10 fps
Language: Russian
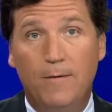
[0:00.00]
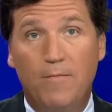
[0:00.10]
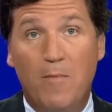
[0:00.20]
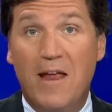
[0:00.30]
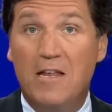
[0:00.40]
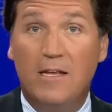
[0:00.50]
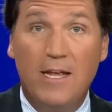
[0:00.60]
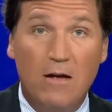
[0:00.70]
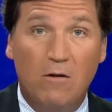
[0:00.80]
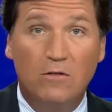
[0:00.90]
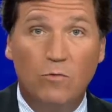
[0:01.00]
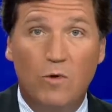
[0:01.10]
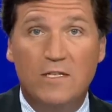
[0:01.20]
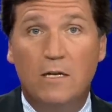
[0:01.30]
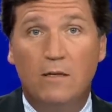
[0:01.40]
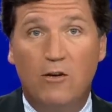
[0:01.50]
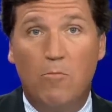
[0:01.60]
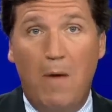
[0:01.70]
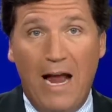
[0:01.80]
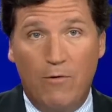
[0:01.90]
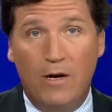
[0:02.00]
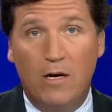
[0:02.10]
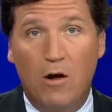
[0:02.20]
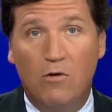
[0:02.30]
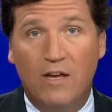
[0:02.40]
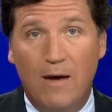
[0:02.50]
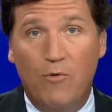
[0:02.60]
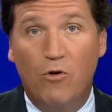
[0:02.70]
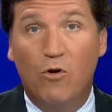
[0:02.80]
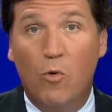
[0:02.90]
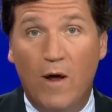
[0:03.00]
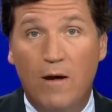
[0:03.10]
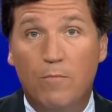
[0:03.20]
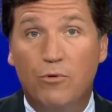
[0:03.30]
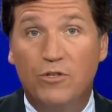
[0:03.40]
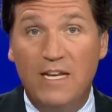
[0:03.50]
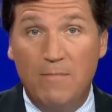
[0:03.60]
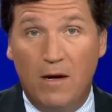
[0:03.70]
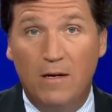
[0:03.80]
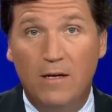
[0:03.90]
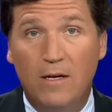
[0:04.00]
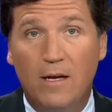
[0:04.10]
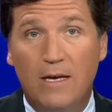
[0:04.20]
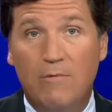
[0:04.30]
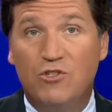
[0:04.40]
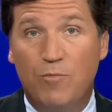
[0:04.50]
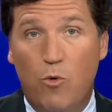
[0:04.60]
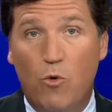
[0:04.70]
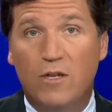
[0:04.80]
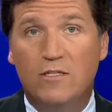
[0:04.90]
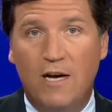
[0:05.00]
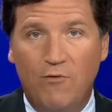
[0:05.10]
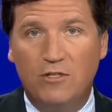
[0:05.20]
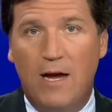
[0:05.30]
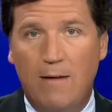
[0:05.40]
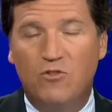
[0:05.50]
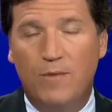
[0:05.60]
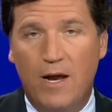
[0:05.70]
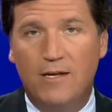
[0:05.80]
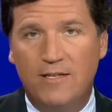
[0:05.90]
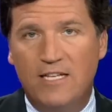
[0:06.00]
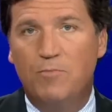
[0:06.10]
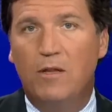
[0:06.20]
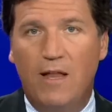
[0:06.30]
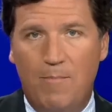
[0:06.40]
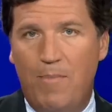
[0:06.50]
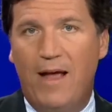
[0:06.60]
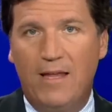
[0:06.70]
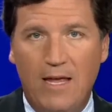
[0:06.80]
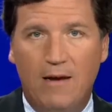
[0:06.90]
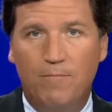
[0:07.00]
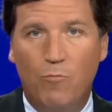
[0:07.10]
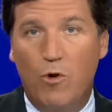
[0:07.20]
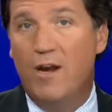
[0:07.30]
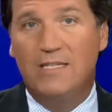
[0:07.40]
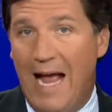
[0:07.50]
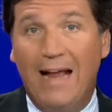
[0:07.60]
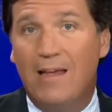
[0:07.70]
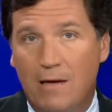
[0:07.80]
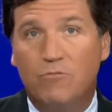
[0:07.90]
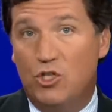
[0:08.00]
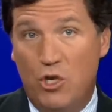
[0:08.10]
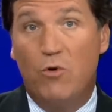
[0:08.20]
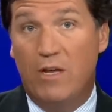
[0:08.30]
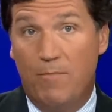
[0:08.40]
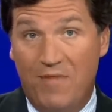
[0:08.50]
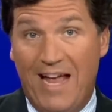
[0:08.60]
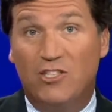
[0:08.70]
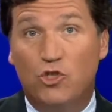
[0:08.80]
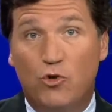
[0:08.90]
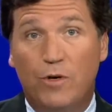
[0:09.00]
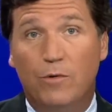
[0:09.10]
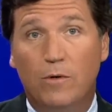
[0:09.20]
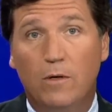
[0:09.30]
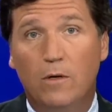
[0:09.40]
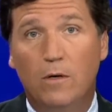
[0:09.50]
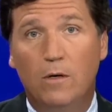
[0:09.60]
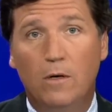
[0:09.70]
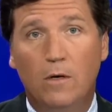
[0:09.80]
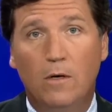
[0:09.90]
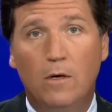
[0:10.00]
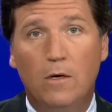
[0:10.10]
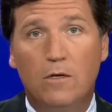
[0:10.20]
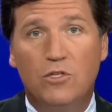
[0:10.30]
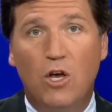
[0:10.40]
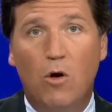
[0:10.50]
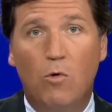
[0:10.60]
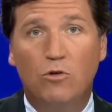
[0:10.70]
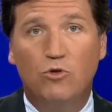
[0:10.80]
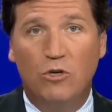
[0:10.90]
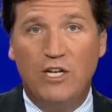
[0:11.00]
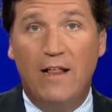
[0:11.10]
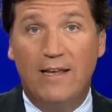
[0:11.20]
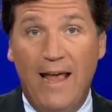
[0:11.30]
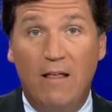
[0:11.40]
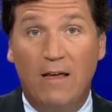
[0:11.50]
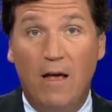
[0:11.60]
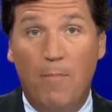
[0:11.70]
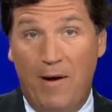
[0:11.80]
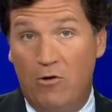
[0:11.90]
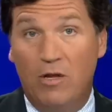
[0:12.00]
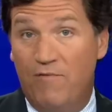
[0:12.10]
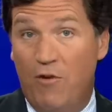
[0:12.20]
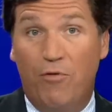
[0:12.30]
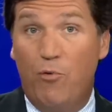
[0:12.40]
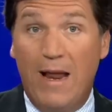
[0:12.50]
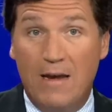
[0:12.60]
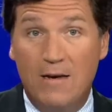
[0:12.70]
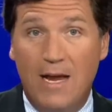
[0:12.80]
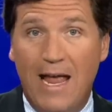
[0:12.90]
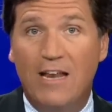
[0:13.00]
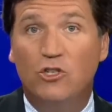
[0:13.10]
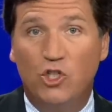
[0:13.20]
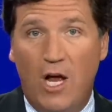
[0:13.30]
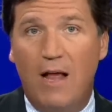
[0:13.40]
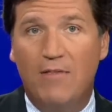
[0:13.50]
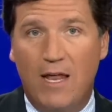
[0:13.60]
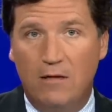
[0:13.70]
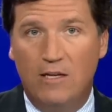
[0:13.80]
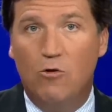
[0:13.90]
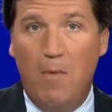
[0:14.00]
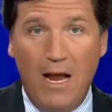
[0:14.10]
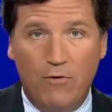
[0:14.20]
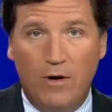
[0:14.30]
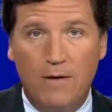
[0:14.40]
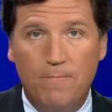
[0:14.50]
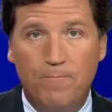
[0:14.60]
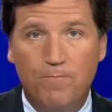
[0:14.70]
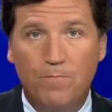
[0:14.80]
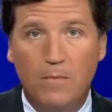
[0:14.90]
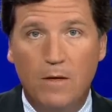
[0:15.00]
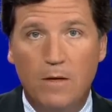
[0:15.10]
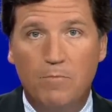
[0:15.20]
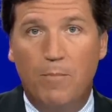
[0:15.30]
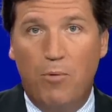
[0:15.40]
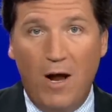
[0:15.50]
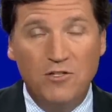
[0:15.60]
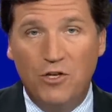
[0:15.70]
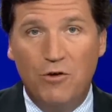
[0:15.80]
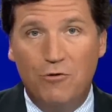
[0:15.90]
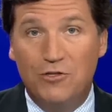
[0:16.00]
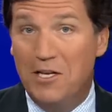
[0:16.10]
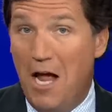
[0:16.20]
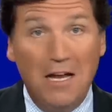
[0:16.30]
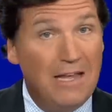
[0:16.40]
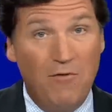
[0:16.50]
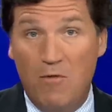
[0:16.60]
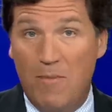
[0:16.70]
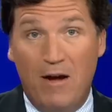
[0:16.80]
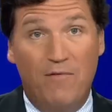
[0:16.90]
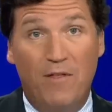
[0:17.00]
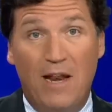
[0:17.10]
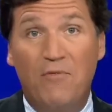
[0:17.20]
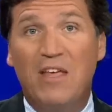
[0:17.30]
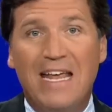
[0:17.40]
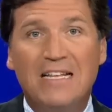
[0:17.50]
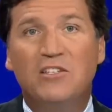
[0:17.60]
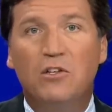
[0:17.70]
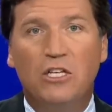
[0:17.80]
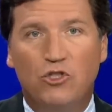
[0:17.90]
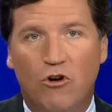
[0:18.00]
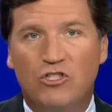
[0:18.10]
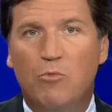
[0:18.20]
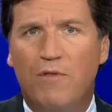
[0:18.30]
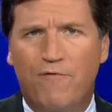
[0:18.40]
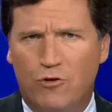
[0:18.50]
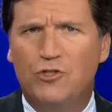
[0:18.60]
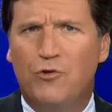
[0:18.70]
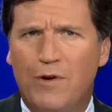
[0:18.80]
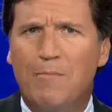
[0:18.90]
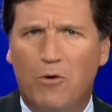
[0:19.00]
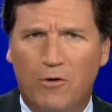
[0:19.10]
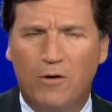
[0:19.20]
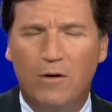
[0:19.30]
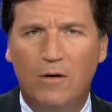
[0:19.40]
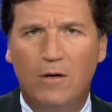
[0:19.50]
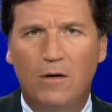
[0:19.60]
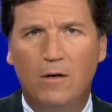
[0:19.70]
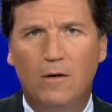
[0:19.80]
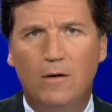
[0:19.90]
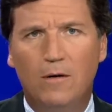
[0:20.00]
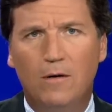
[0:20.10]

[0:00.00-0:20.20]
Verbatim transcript: Человек, которого он убил, был нелегальным мигрантом по имени Габриэль Куэн Бутиме. И его несколько раз депортировали из США, но пускали обратно. Это не нападка на него, просто замечание, это правда. Джордж Аллан Келли, видимо, почувствовал угрозу и застрелил этого нелегального мигранта. Но у обвинителей не возникло сомнений, ему тут же предъявили обвинение в убийстве первой степени.